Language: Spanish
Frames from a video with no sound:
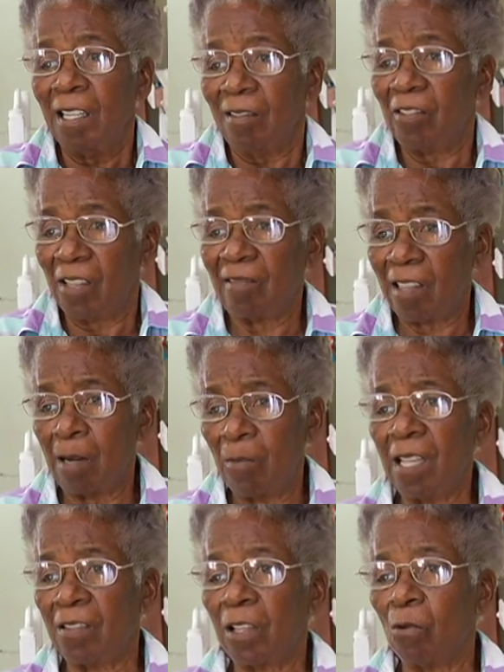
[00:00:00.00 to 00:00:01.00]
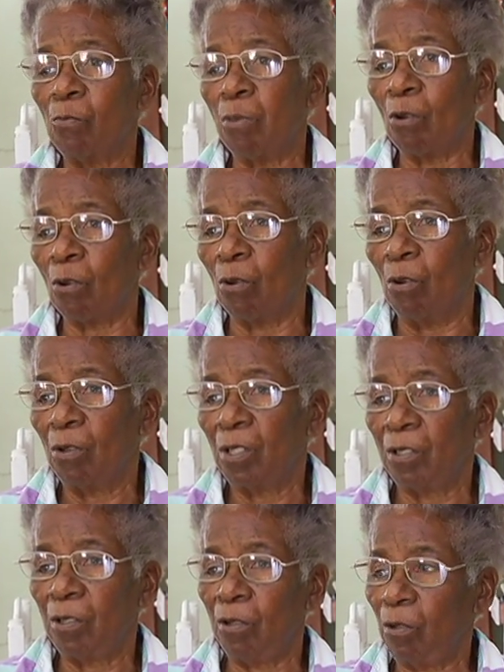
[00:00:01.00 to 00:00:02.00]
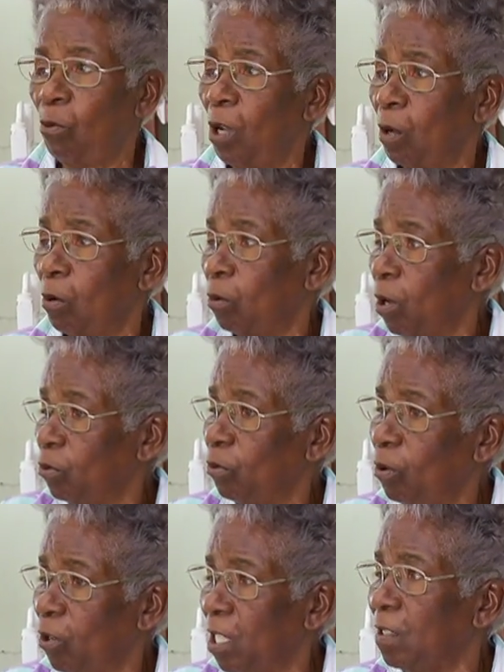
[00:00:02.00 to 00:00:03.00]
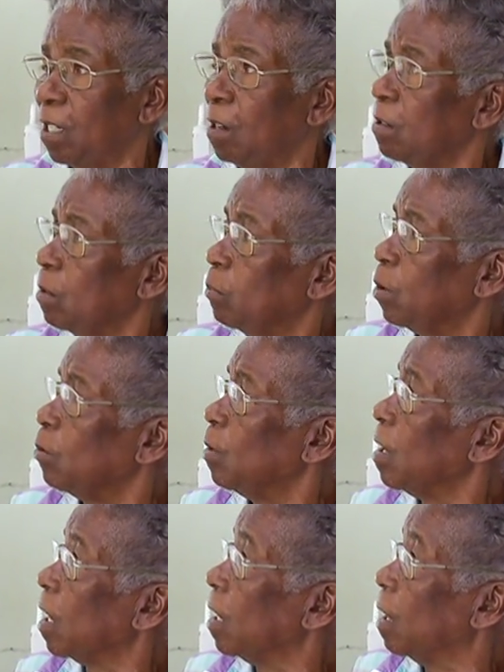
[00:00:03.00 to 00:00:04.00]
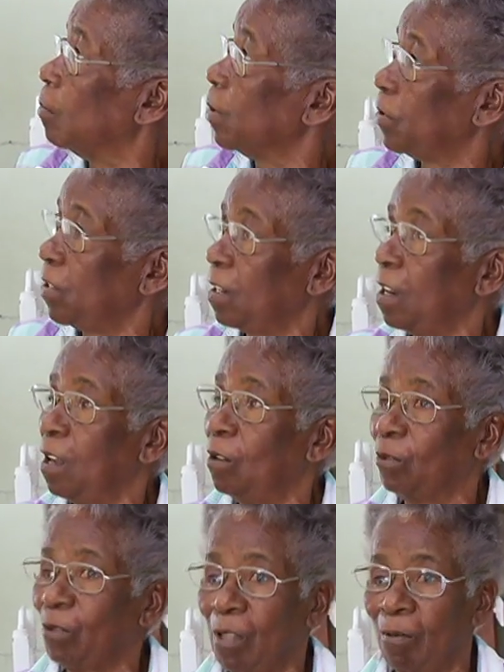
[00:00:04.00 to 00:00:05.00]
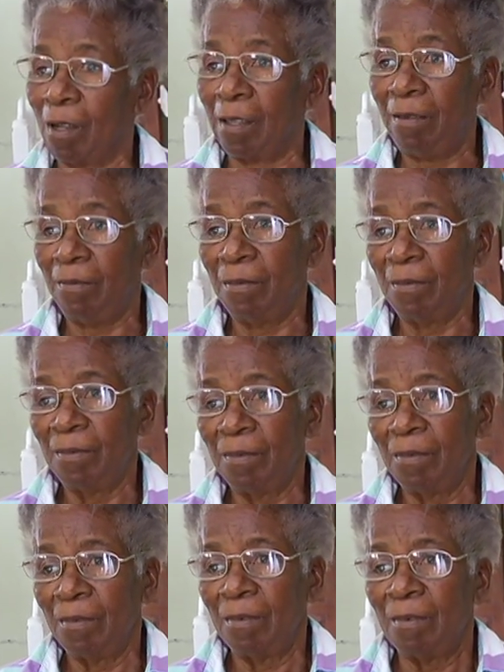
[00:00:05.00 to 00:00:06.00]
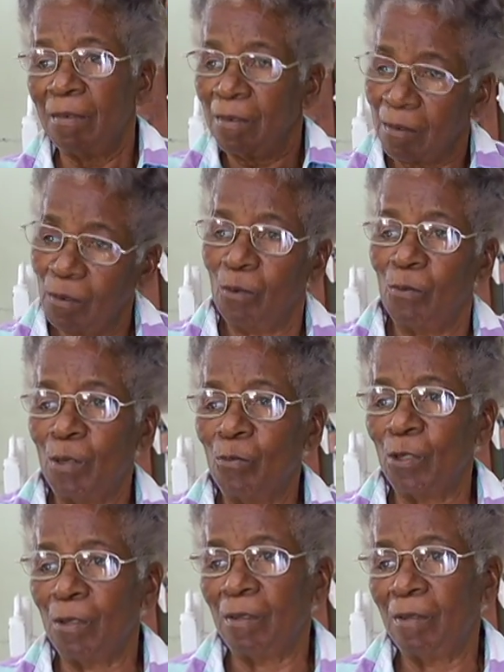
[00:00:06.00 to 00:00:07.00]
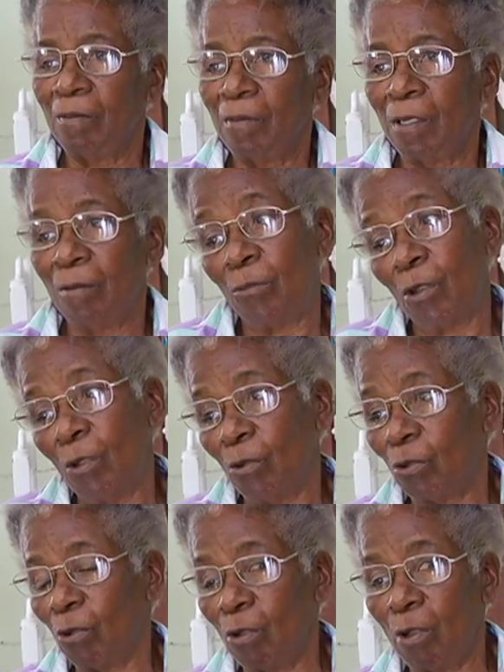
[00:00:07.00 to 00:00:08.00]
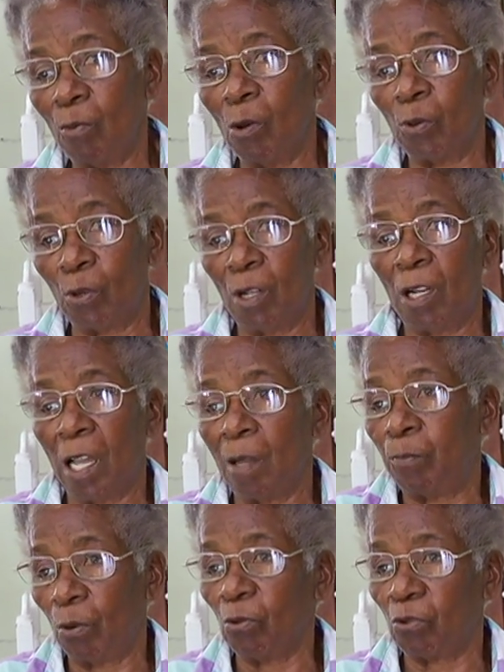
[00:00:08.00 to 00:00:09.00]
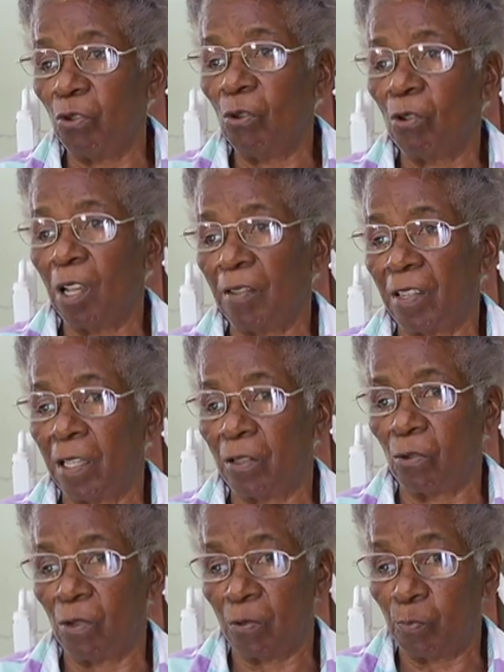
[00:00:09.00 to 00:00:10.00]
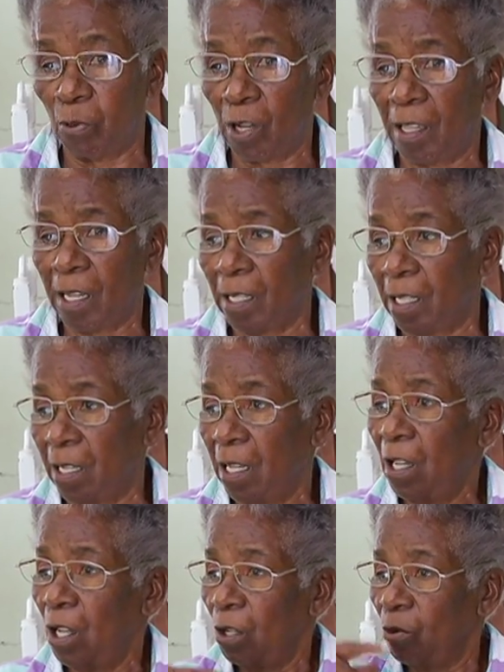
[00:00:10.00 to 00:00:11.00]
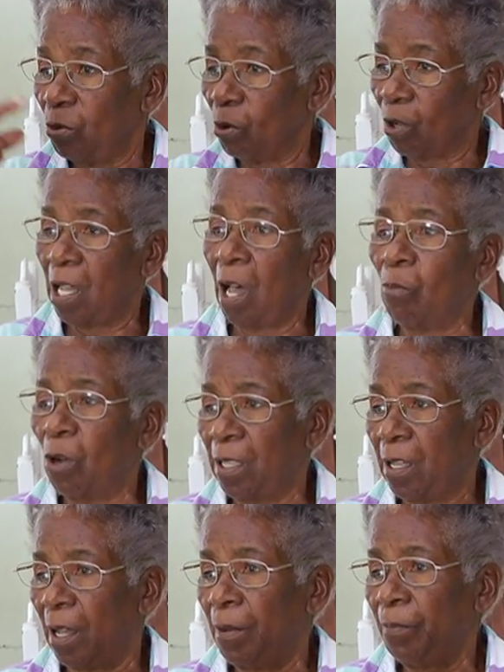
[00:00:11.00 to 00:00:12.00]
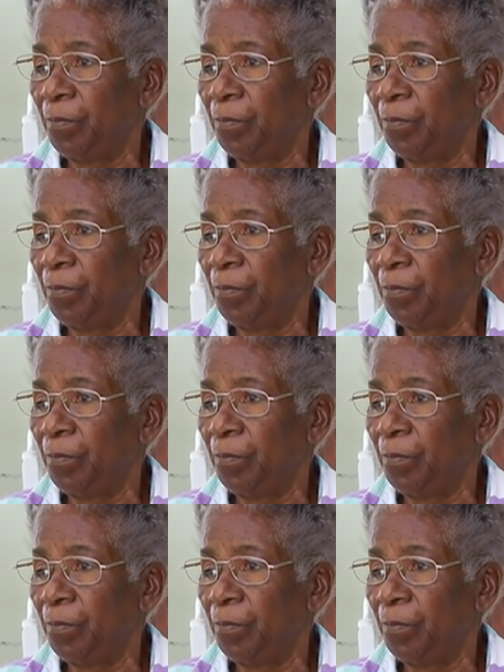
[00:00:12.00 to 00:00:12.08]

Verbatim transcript: Se estremece un poco y luego cuando uno entra, dice, pero ven acá, pero ese rajado no estaba ahí. Lo vemos. Entonces nosotros dijimos, pero la explosión que hace eso, después de que nos quejamos allá,